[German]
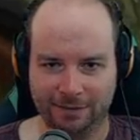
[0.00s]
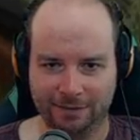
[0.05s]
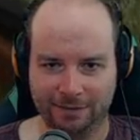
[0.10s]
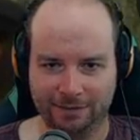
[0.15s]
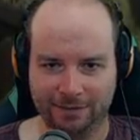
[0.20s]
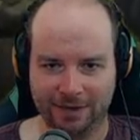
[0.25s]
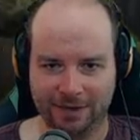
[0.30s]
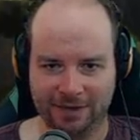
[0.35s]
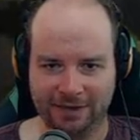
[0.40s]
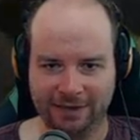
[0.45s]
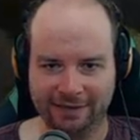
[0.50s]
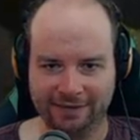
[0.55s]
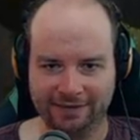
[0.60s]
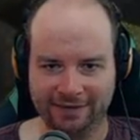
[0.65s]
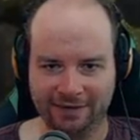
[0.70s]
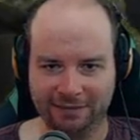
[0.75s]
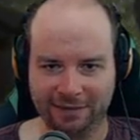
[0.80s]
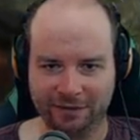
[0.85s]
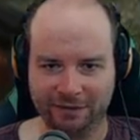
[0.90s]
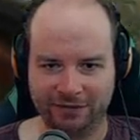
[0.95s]
Da liegen sie
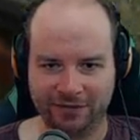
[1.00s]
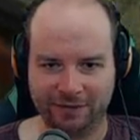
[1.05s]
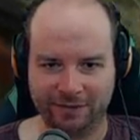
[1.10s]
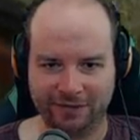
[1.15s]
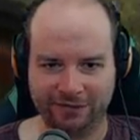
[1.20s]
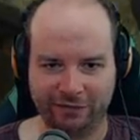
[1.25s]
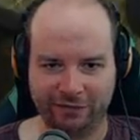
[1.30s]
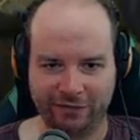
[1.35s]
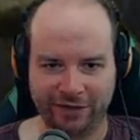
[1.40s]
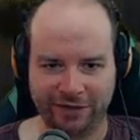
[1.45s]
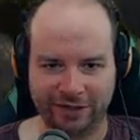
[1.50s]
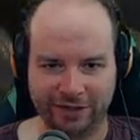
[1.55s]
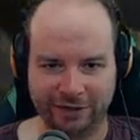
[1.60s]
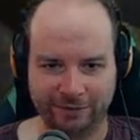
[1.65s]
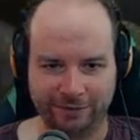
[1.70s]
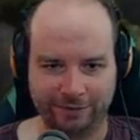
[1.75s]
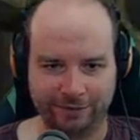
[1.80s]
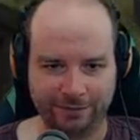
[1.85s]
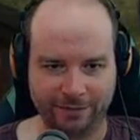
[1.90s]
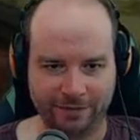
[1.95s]
nämlich auf einmal vor dir.
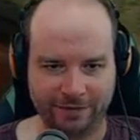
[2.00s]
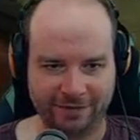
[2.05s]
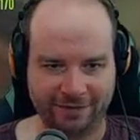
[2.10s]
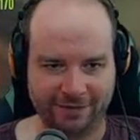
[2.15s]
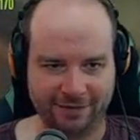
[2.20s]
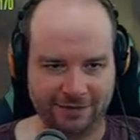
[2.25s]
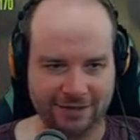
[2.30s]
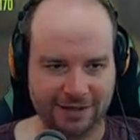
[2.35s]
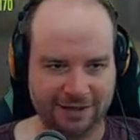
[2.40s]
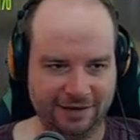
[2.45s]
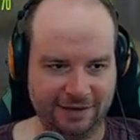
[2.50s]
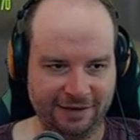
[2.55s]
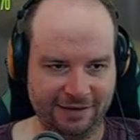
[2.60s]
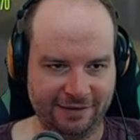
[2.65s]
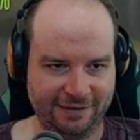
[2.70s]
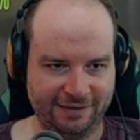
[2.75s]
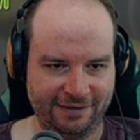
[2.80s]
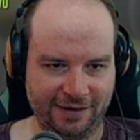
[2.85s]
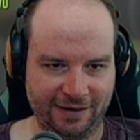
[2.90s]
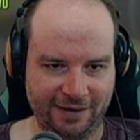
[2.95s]
So, und das hier
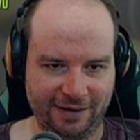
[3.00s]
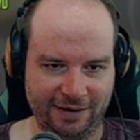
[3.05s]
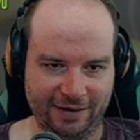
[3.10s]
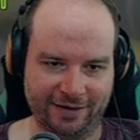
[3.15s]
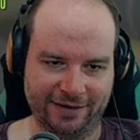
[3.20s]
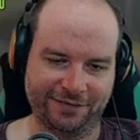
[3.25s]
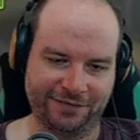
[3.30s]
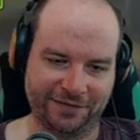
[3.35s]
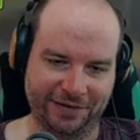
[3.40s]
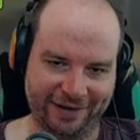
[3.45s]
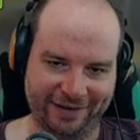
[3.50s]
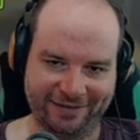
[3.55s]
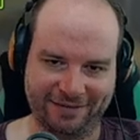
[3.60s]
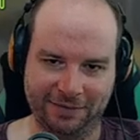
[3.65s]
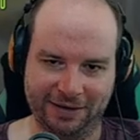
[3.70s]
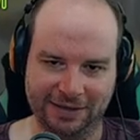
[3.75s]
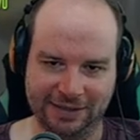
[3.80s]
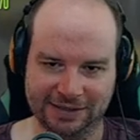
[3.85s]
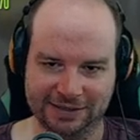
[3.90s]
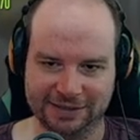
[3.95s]
ist der, ja, das war der erste
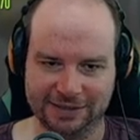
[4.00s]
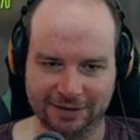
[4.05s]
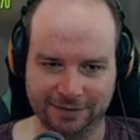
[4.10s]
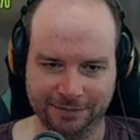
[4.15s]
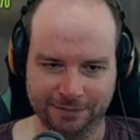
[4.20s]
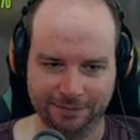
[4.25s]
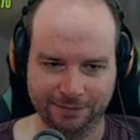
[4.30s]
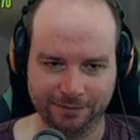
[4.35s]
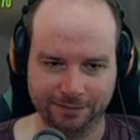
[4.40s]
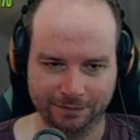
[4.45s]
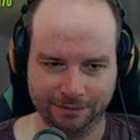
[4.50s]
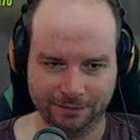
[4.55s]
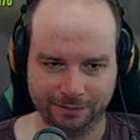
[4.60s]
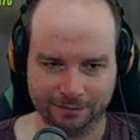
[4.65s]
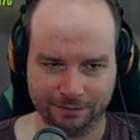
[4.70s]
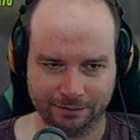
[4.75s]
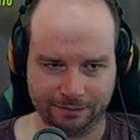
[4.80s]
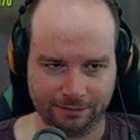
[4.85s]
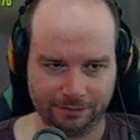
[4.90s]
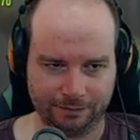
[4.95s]
männliche,
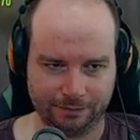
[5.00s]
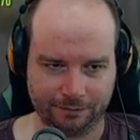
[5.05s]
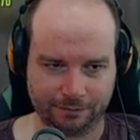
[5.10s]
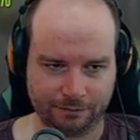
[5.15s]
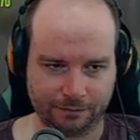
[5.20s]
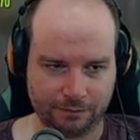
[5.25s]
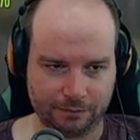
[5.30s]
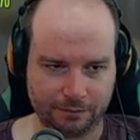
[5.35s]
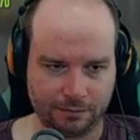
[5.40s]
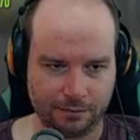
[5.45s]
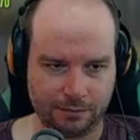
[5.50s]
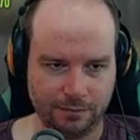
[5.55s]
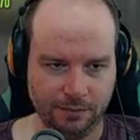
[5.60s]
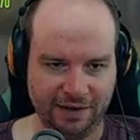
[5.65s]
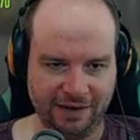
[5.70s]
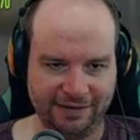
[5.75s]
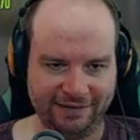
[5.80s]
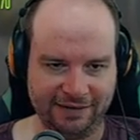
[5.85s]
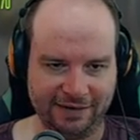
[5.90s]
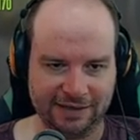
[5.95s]

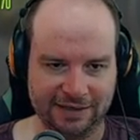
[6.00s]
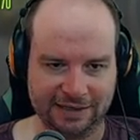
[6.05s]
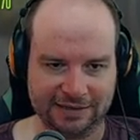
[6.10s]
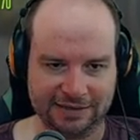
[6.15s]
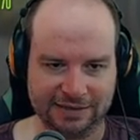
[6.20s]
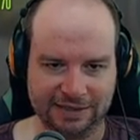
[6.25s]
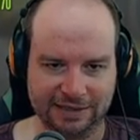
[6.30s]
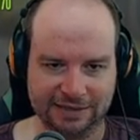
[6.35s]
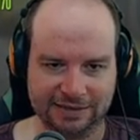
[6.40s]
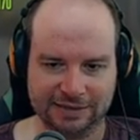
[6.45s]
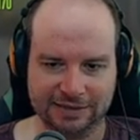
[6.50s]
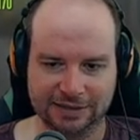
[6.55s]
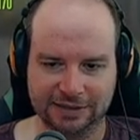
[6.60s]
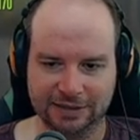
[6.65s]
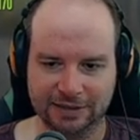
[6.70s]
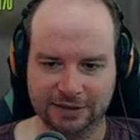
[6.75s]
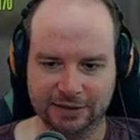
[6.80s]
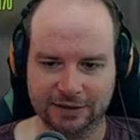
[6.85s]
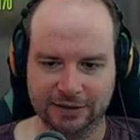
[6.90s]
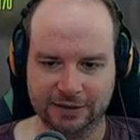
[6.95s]
der sich gedacht hat,
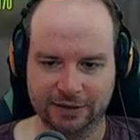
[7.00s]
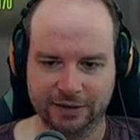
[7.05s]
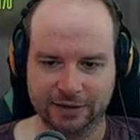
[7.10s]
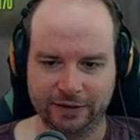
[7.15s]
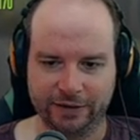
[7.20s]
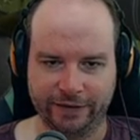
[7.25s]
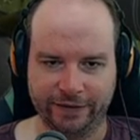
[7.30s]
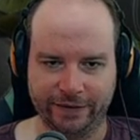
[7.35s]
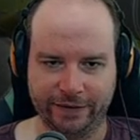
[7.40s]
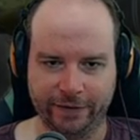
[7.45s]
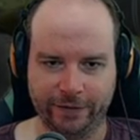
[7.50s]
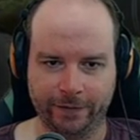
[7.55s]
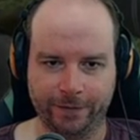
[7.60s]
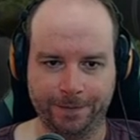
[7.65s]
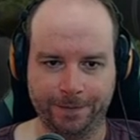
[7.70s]
jo,